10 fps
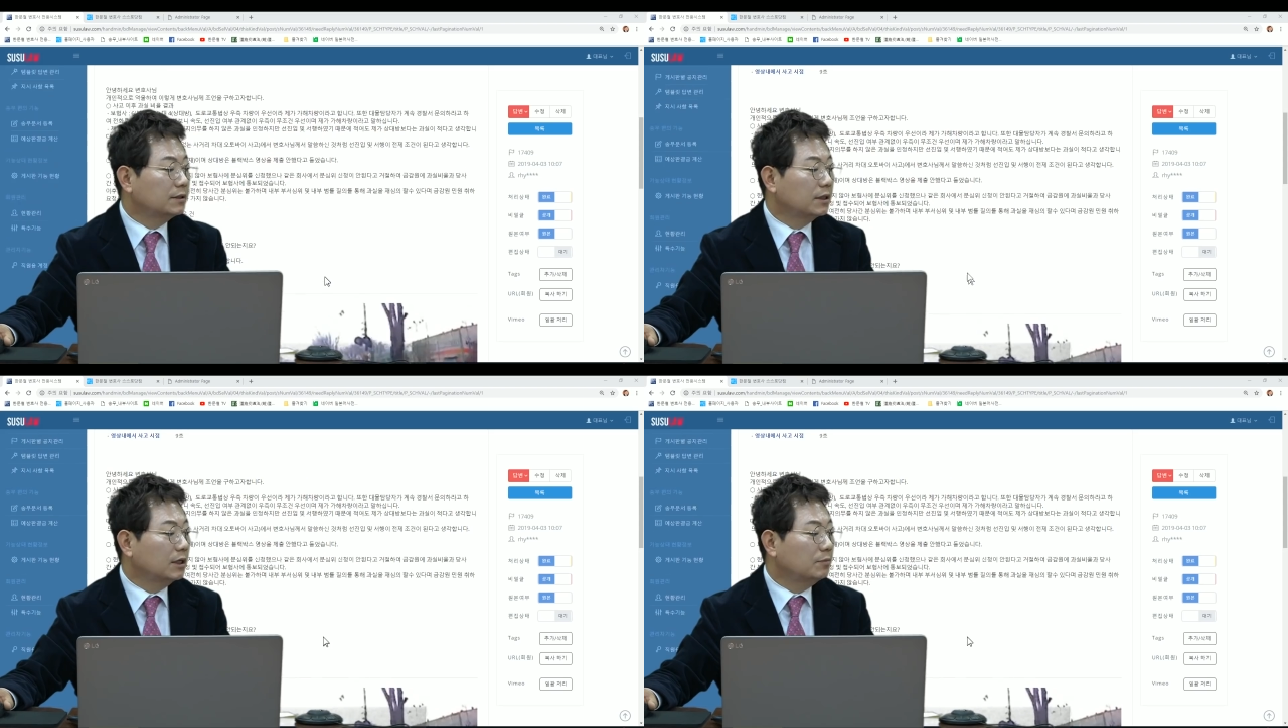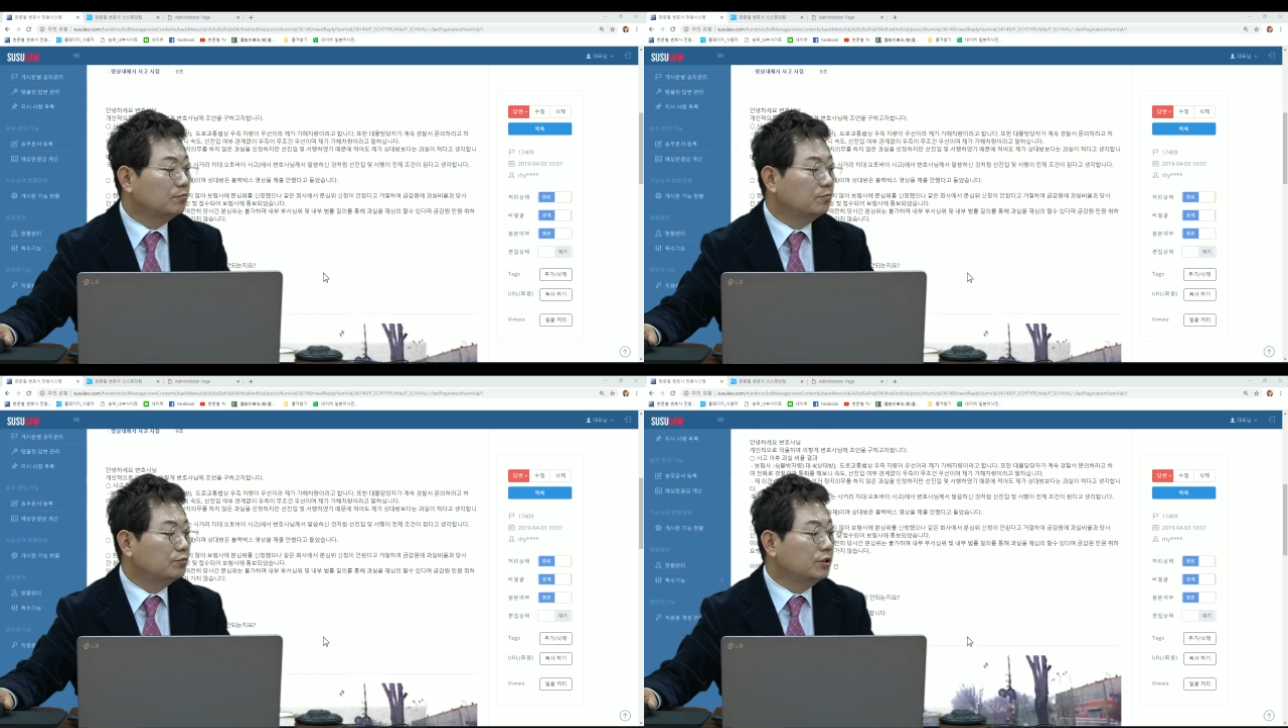
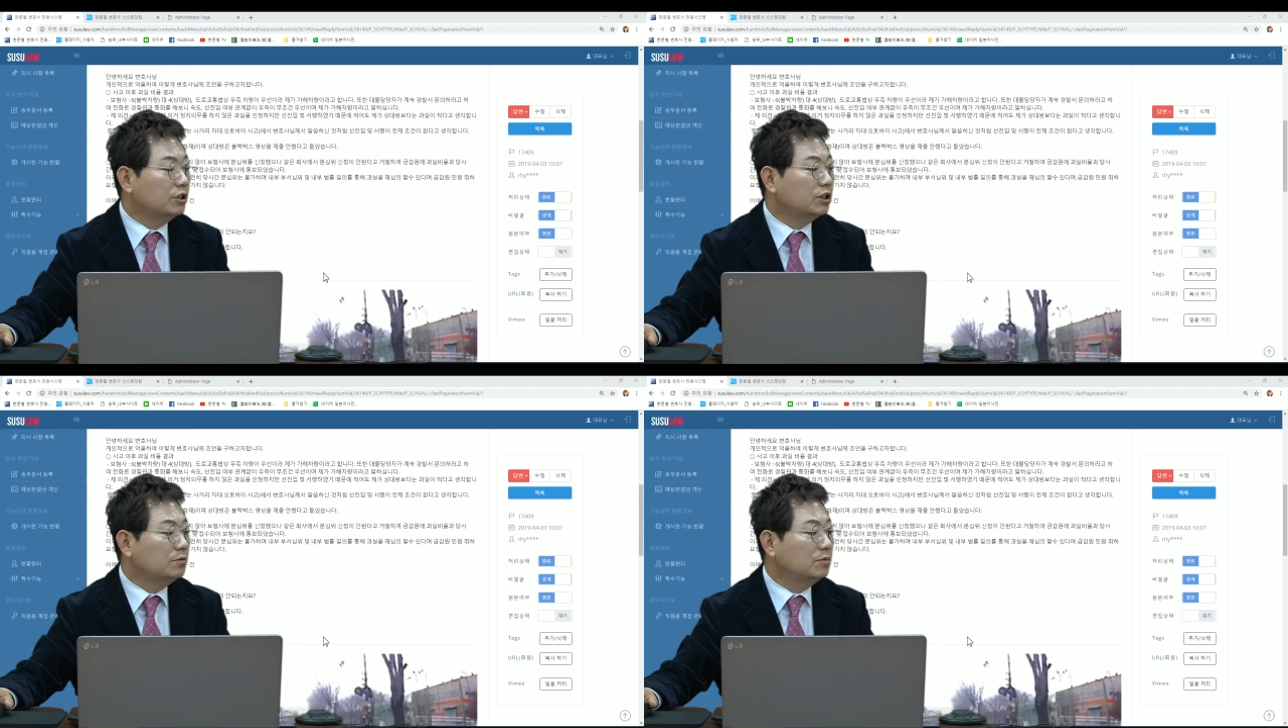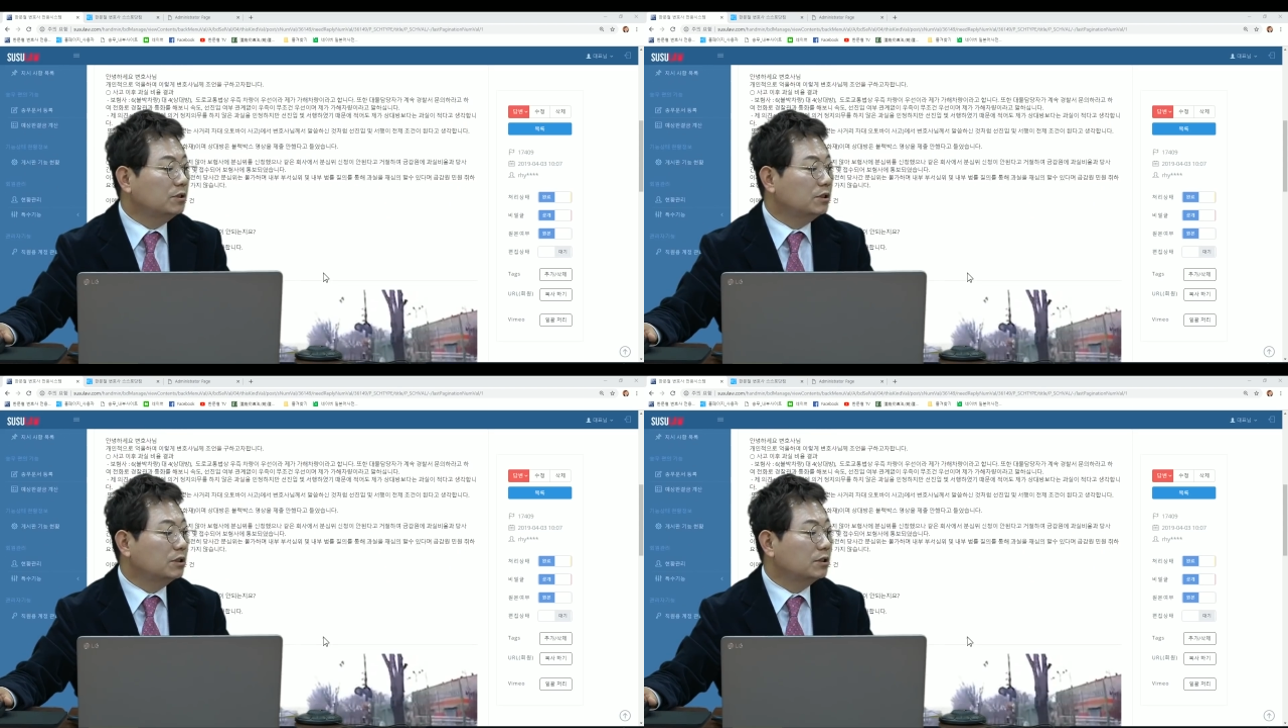제가
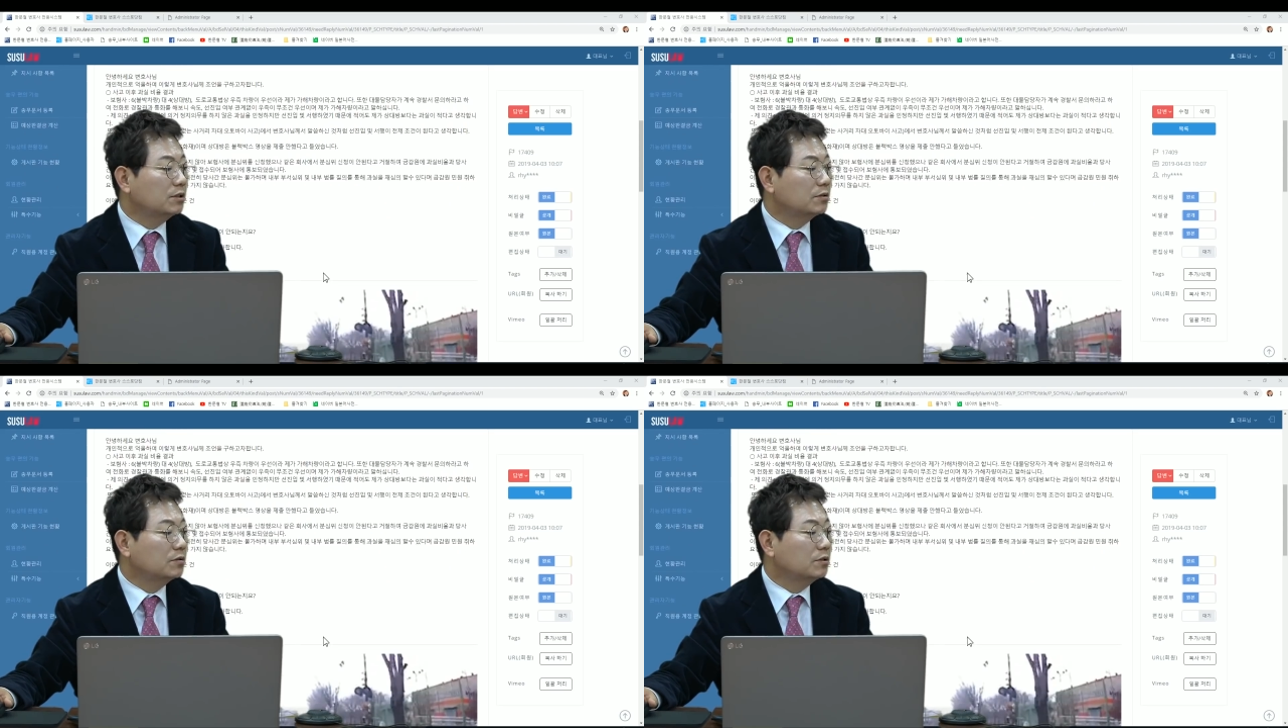분심이